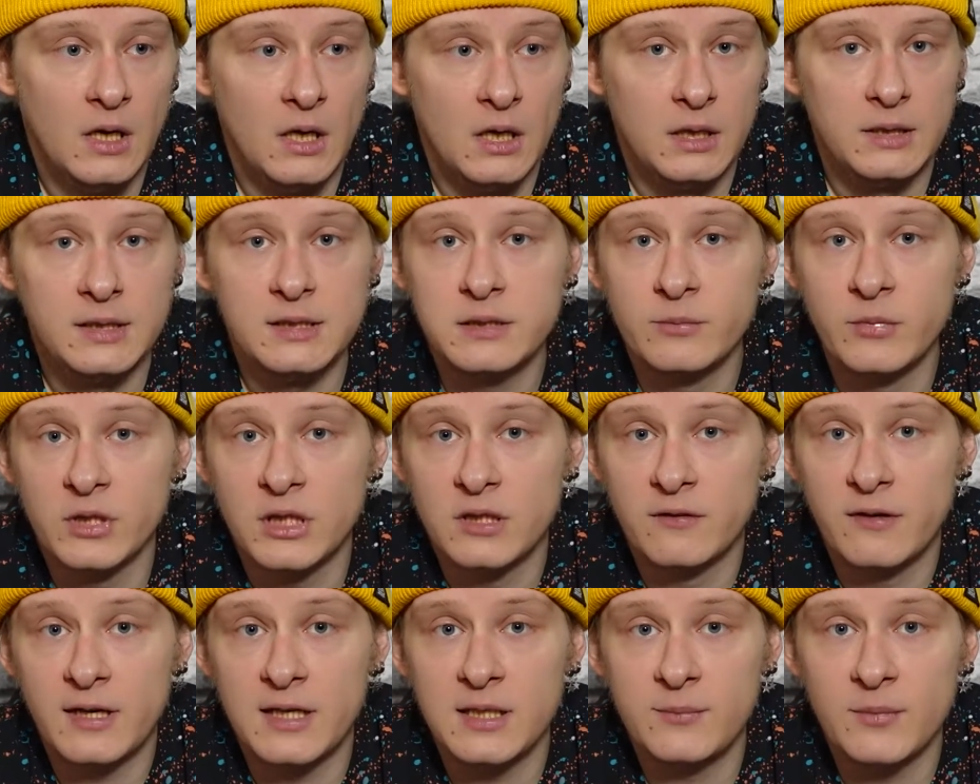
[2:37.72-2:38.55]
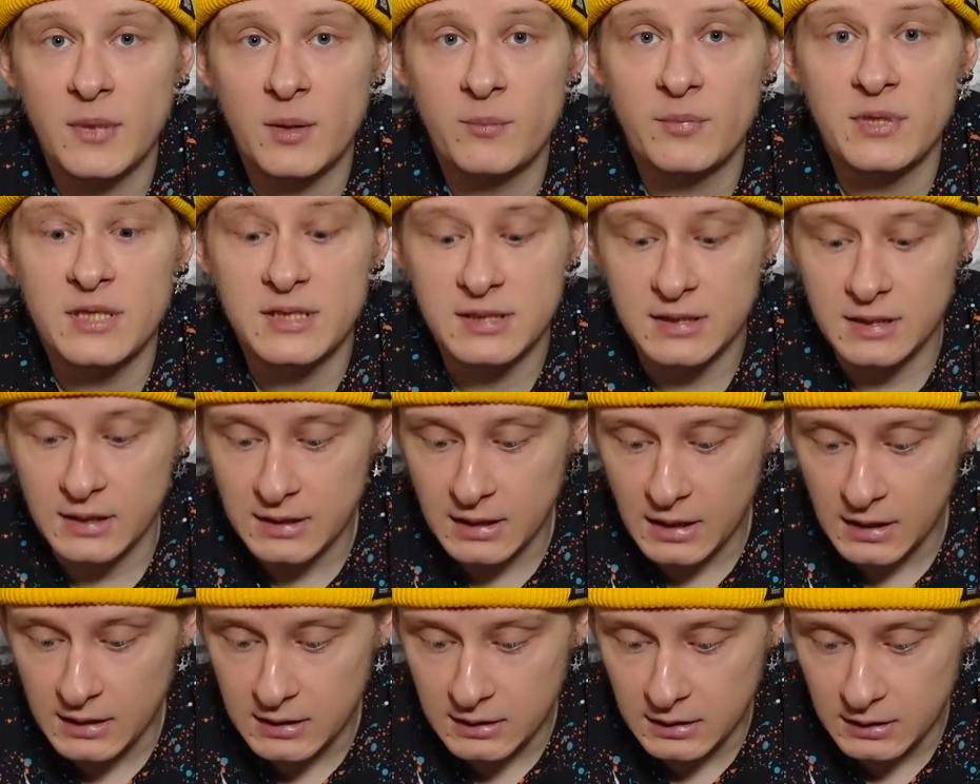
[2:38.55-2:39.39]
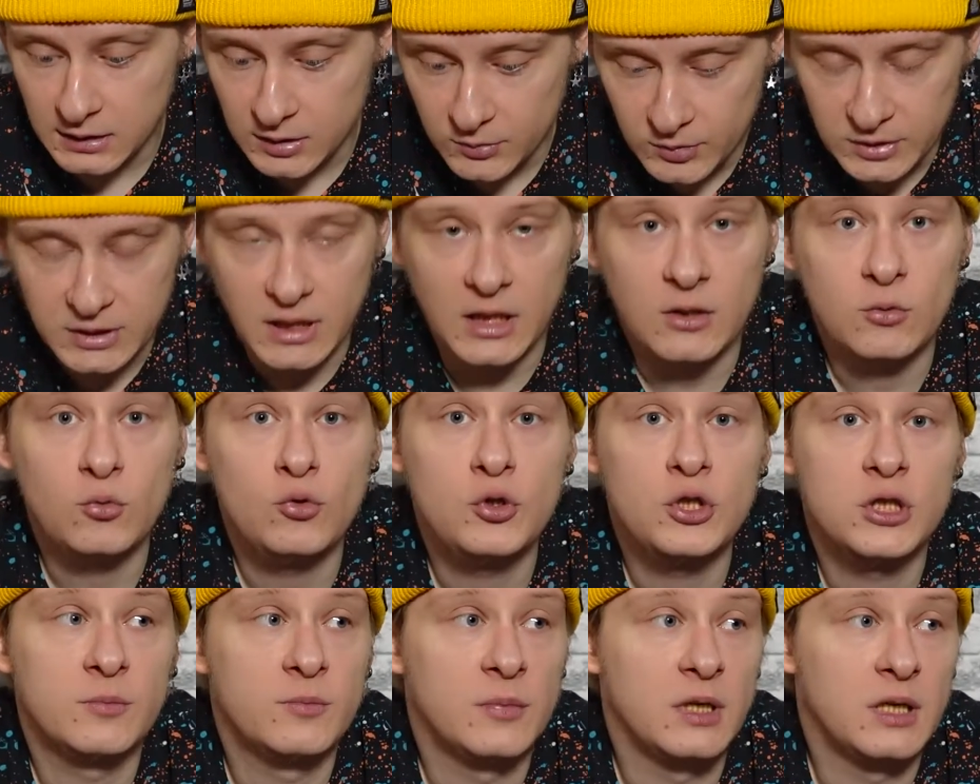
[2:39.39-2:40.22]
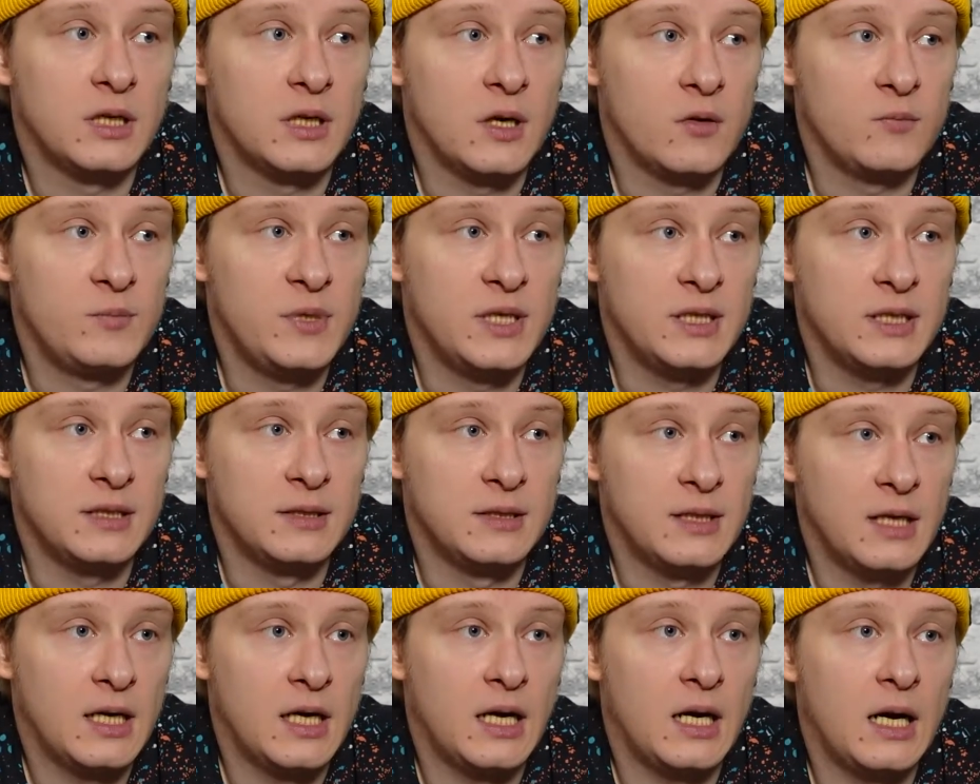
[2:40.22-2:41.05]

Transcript: Если мы говорим об Иско как об атакующем хаббеке, да,